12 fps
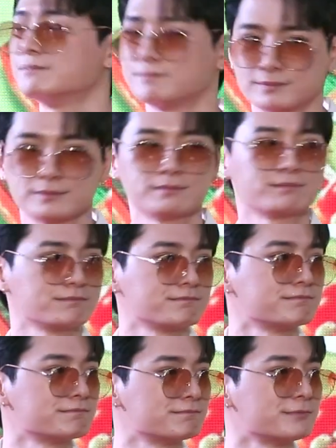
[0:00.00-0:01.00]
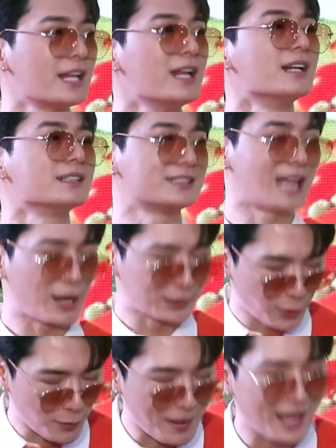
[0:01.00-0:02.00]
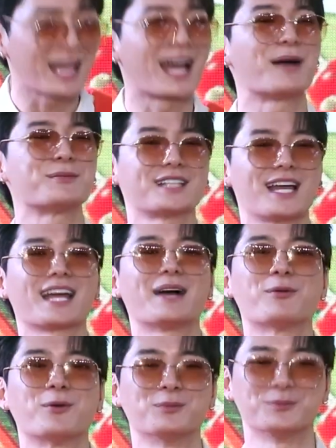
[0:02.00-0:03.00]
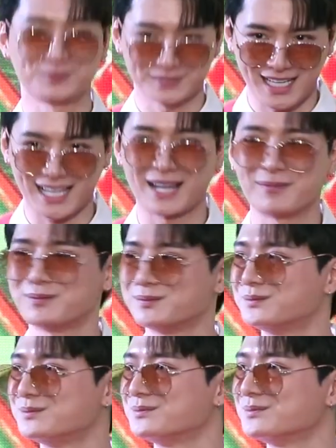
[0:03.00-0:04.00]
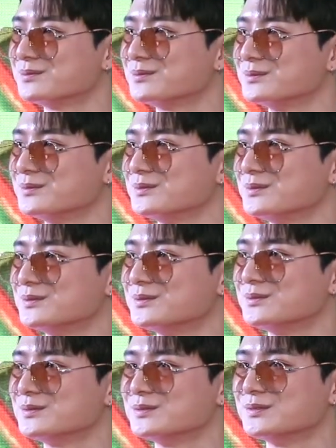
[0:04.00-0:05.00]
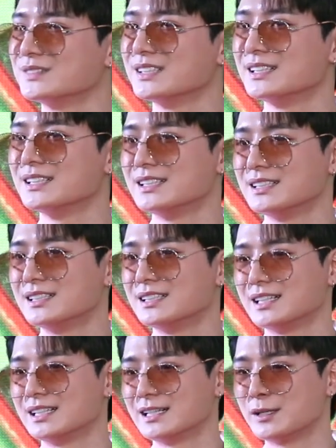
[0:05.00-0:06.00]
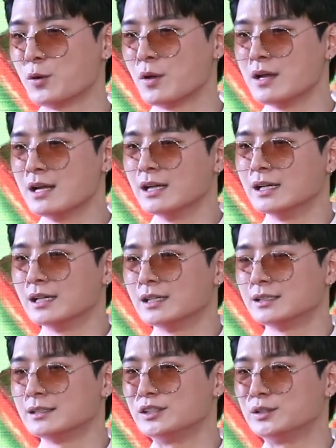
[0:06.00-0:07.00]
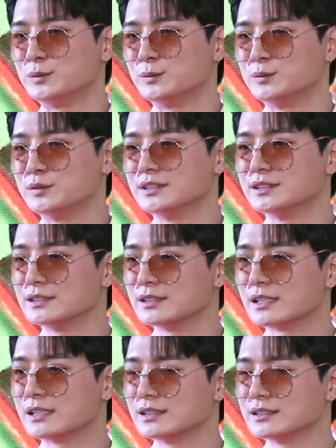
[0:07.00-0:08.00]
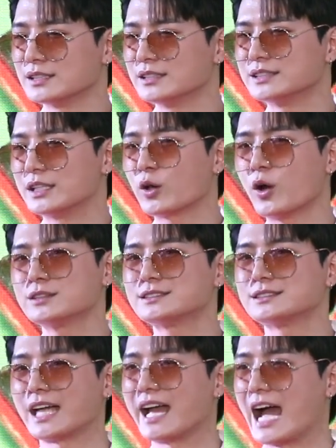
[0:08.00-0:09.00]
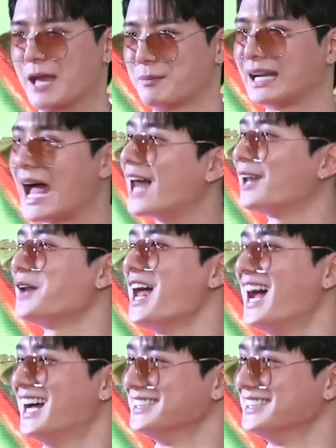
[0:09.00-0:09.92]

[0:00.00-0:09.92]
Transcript: ล้วต้องติดตามติดตามกันต่อไปครับใช่ครับผมใจหายไม่คิดถึงไม่ถามใจหายเลยในระยะเวลาที่เราทำงานด้วยกันควบคู่กันมาตลอดจริงๆ ก็ใจหายมานานแล้วนะ